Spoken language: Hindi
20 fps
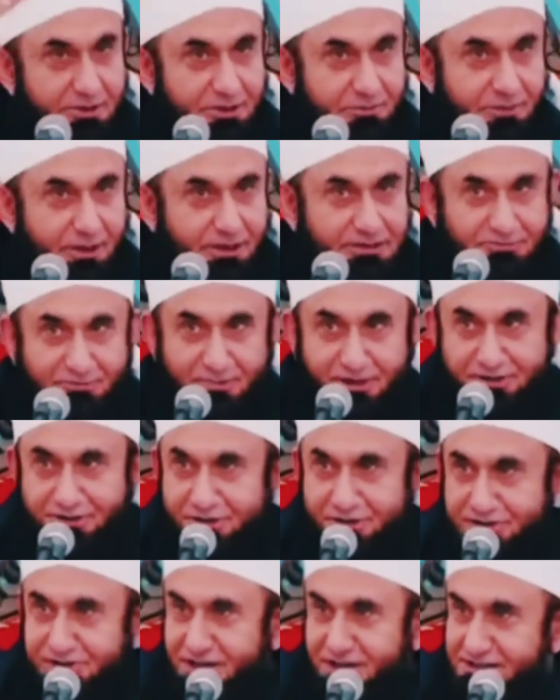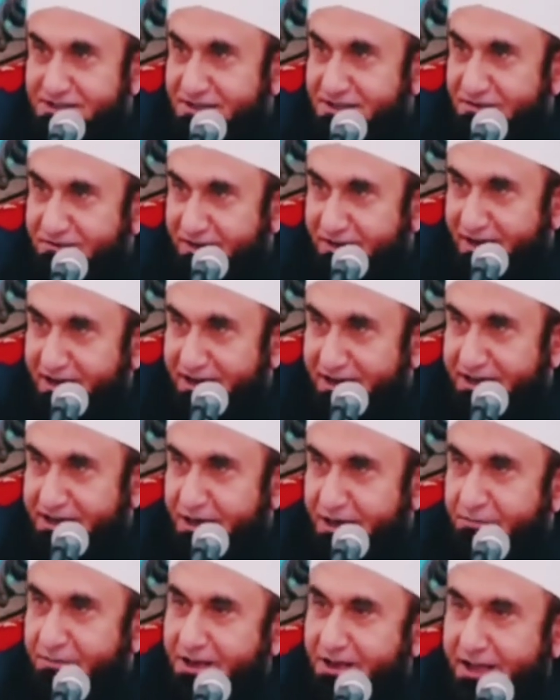मेरे पास बख्शिश का सिर्फ
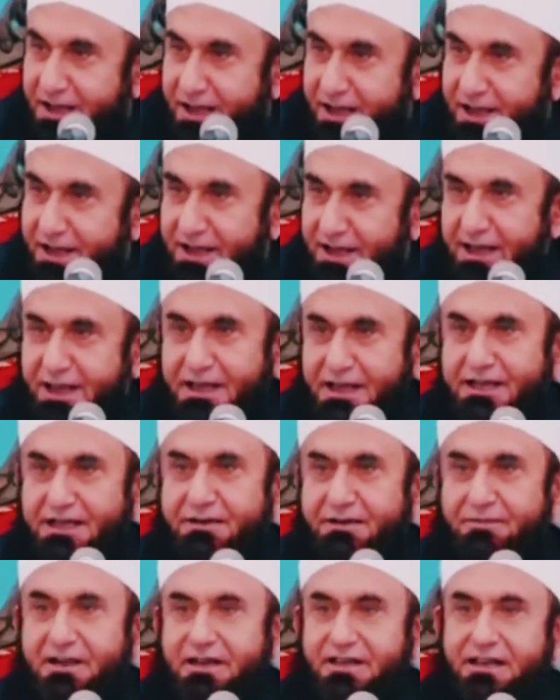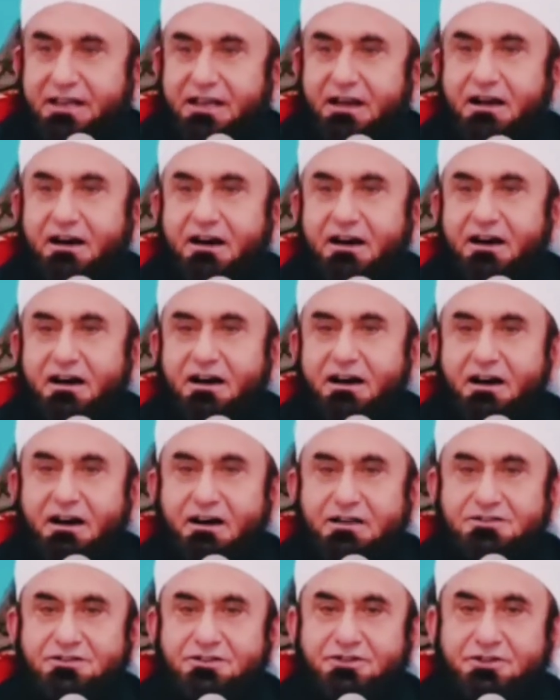एक अमल है कि मैंने
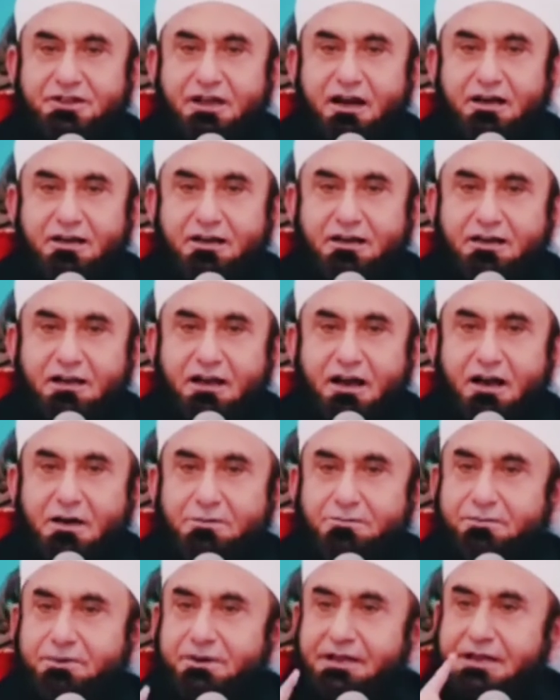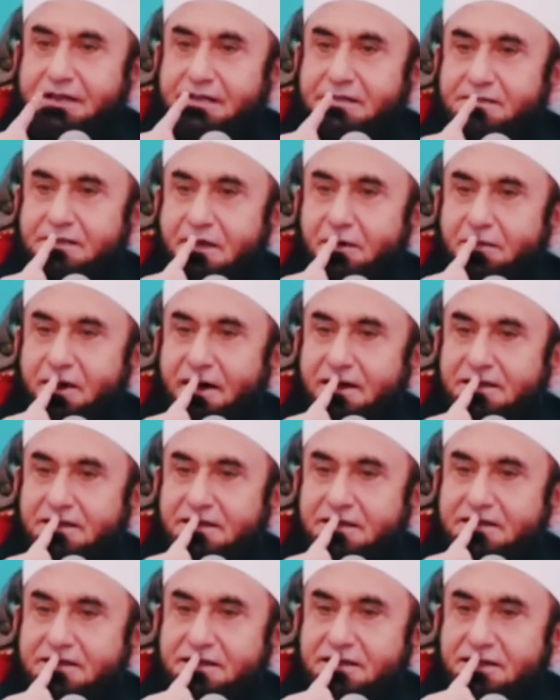आज तक अपनी
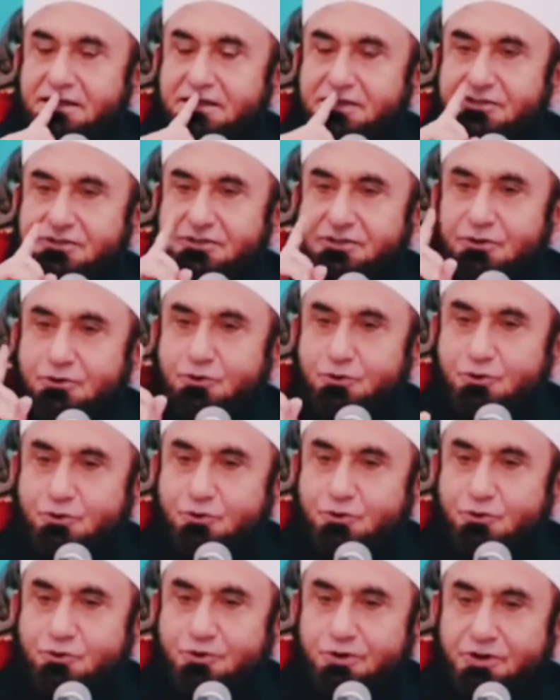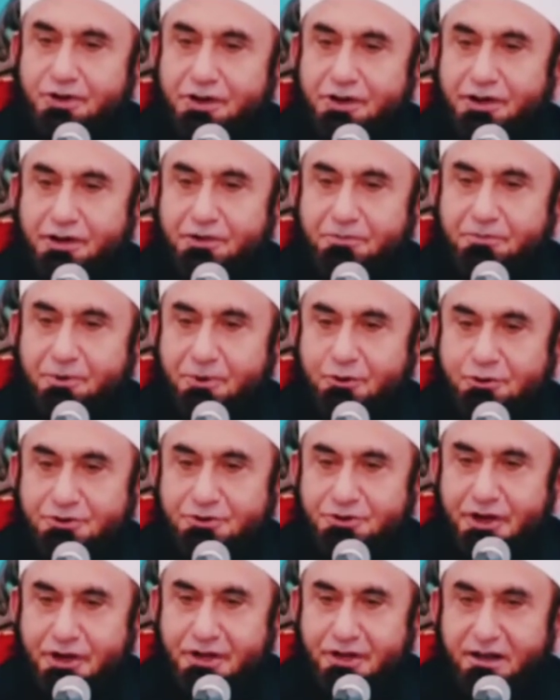ज़बान से किसी को दुख नहीं
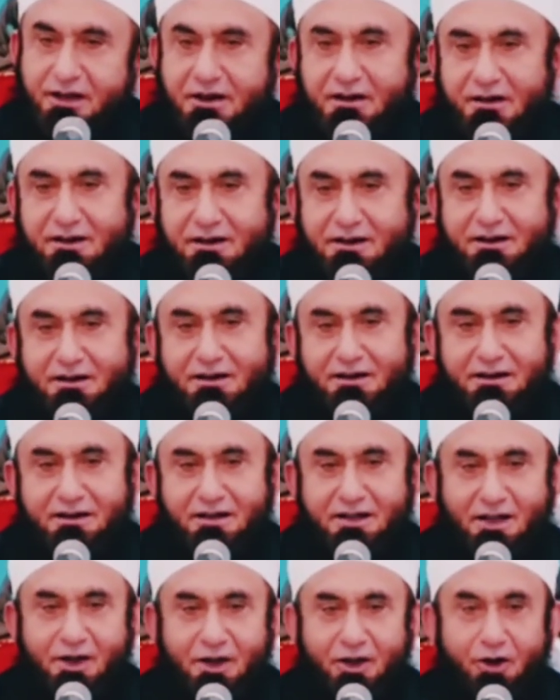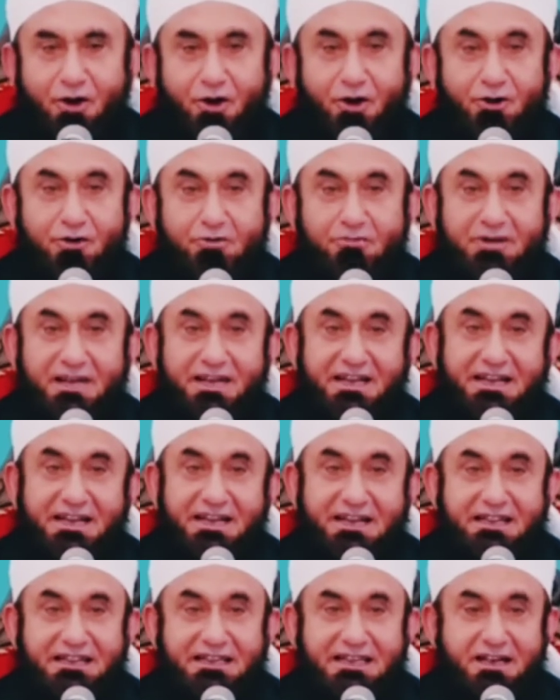पहुंचाया और
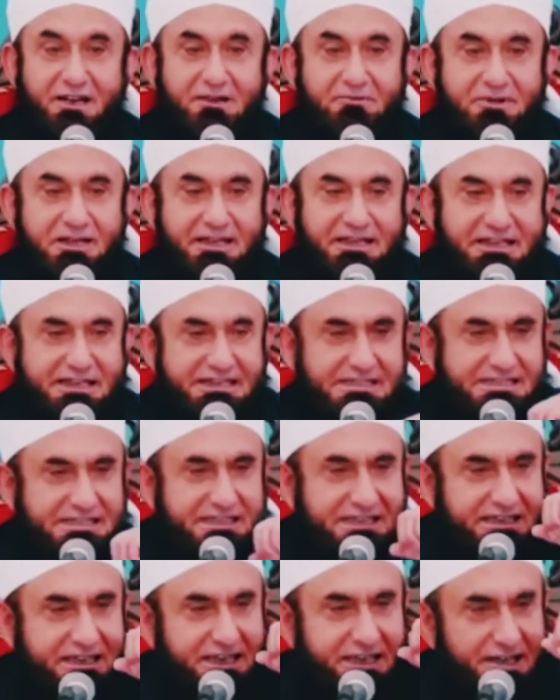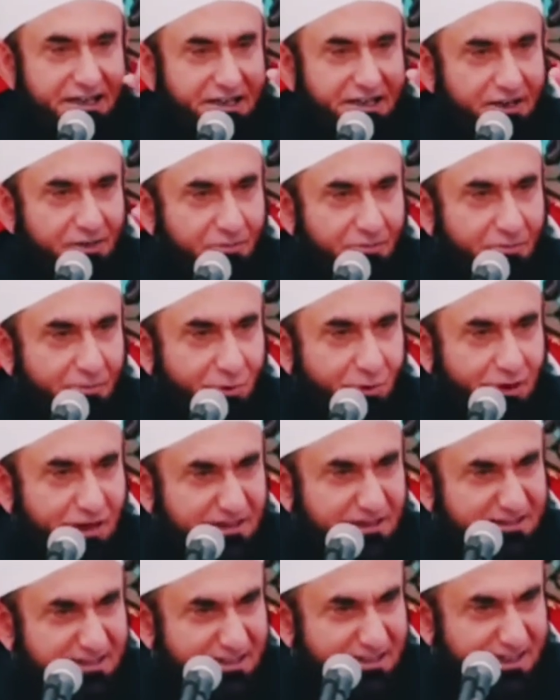मेरे दिल में किसी के लिए
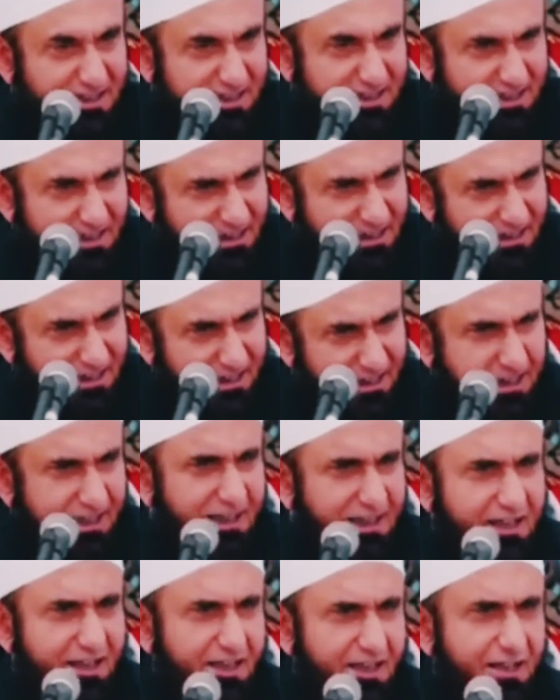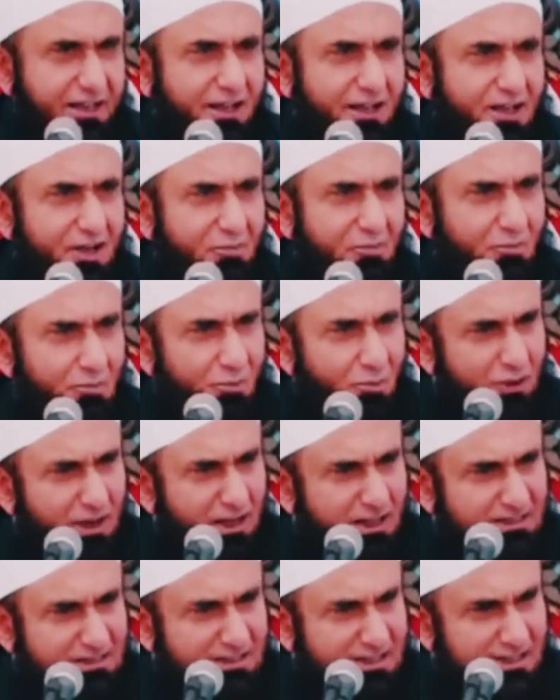बुगज़ नहीं है
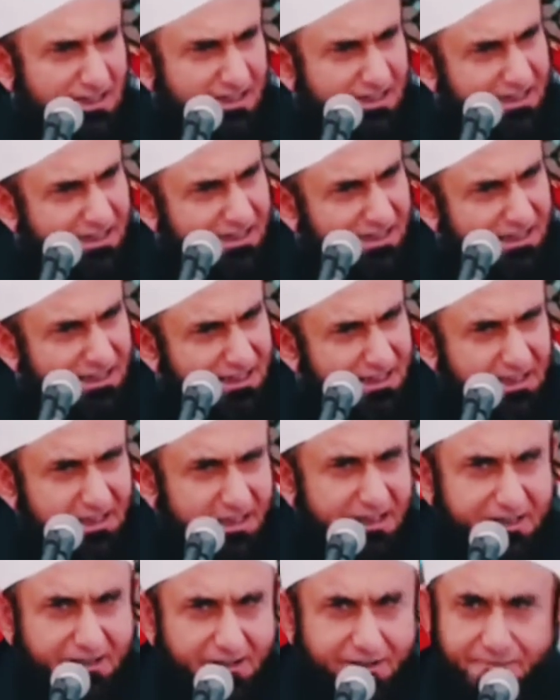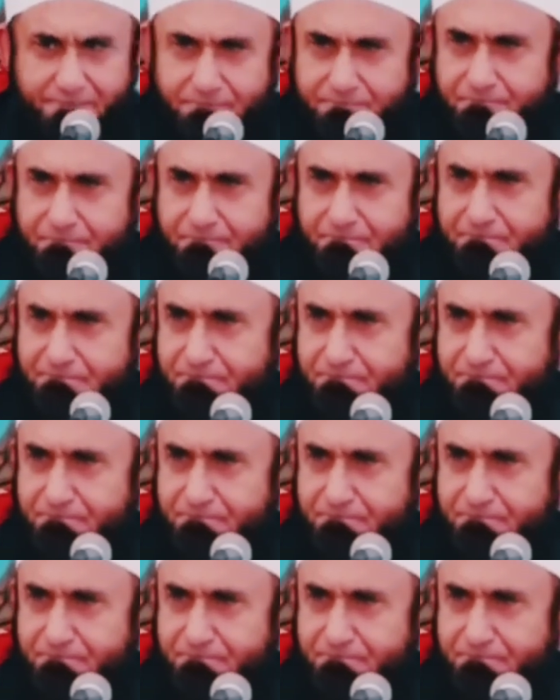बुगज़ नहीं है